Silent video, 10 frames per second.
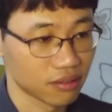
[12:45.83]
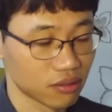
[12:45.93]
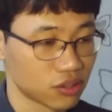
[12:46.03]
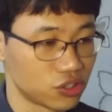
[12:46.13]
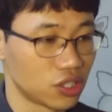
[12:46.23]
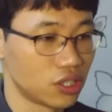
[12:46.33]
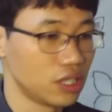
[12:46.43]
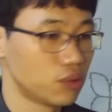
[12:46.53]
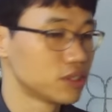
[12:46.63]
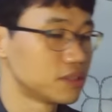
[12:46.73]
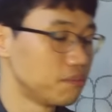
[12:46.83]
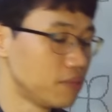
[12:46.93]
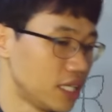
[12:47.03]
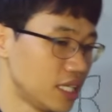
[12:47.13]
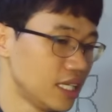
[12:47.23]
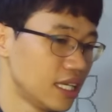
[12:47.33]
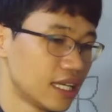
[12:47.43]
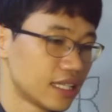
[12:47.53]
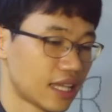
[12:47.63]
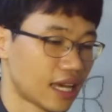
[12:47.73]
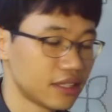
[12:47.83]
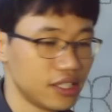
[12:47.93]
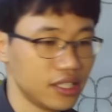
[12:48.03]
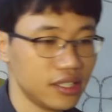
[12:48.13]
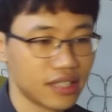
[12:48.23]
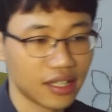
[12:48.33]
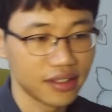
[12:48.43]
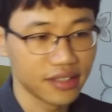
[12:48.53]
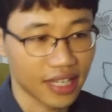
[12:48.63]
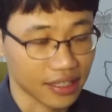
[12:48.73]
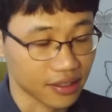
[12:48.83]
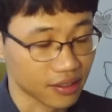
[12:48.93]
그렇죠? It was me that he yelled at.